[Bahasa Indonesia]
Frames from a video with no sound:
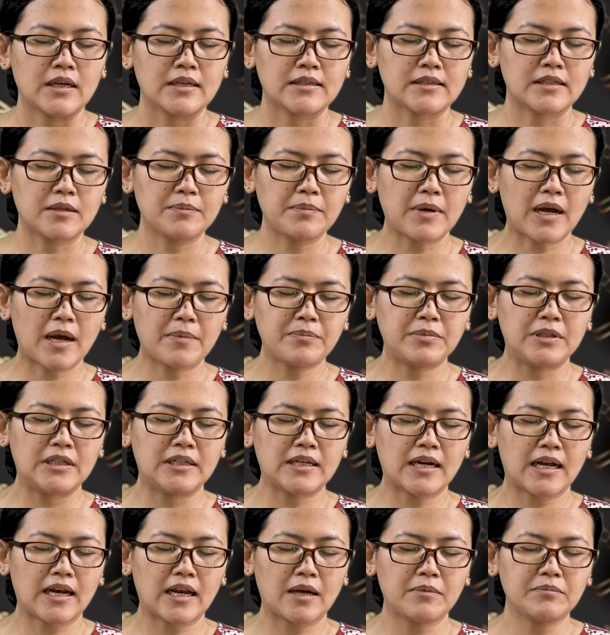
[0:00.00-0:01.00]
Sebab di
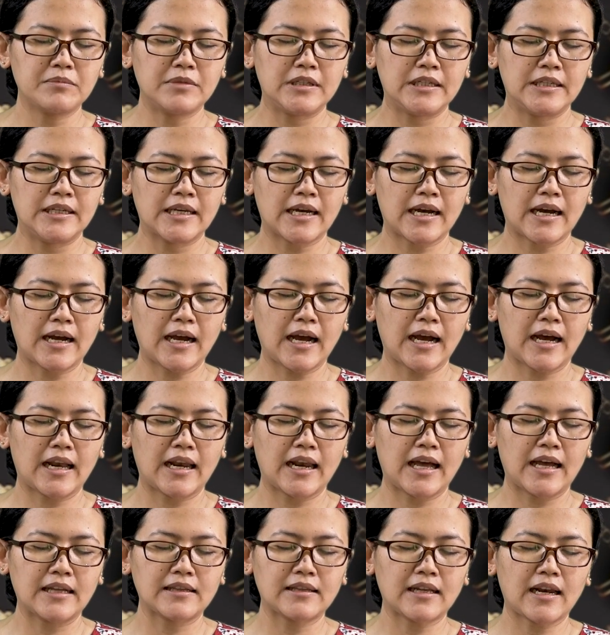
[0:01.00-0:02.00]
dalam Dia
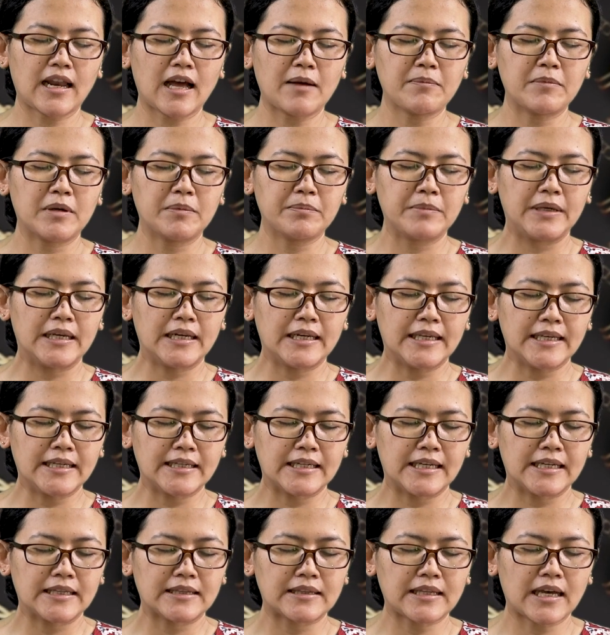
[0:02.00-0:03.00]
Allah telah memilih
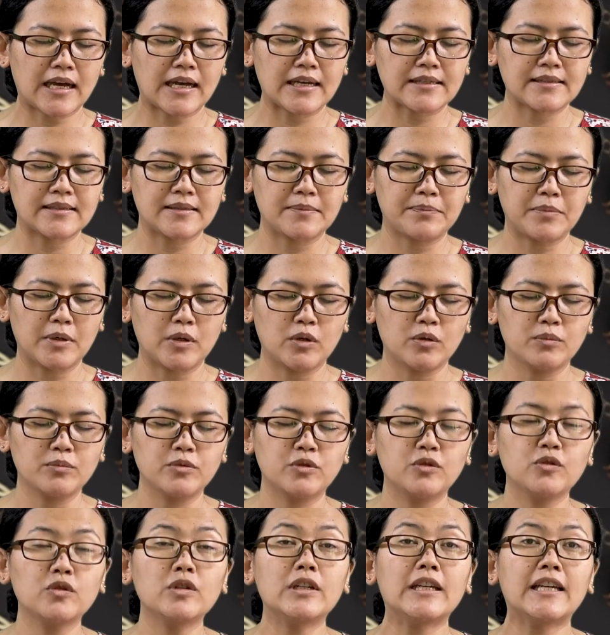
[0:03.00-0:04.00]
kita sebelum
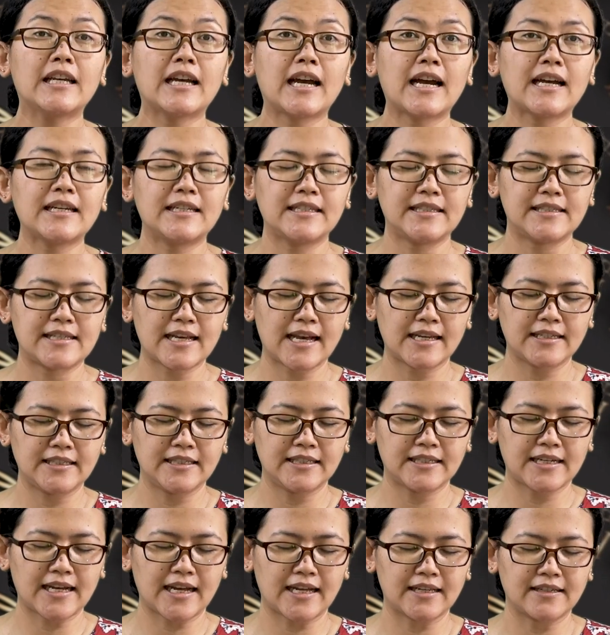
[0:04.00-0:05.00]
dunia
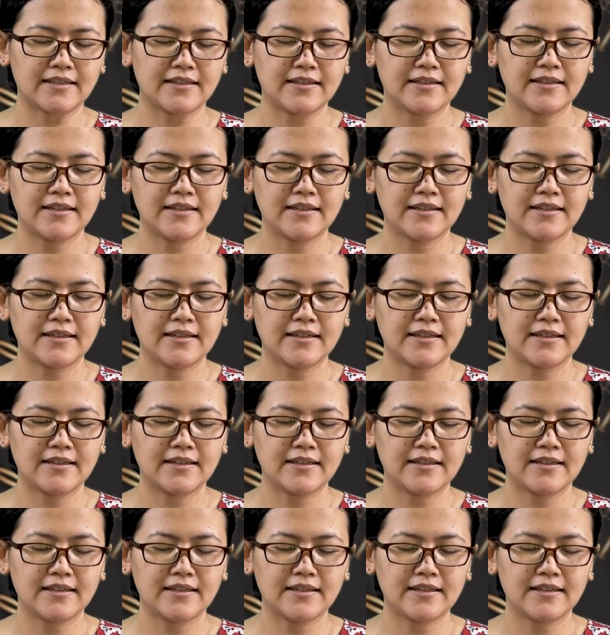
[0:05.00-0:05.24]
dijadikan,